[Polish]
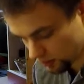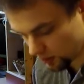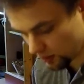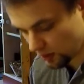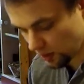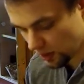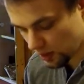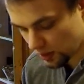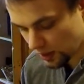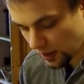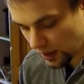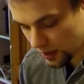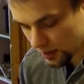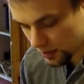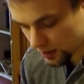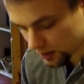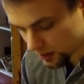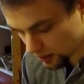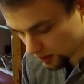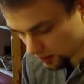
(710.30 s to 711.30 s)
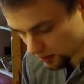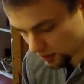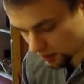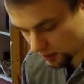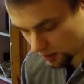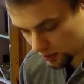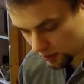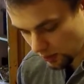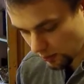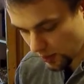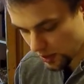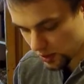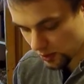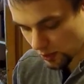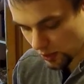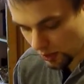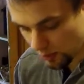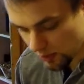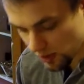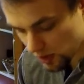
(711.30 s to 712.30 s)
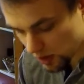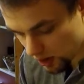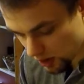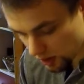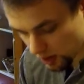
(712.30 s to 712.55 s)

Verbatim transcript: I teraz y, co będziemy robić?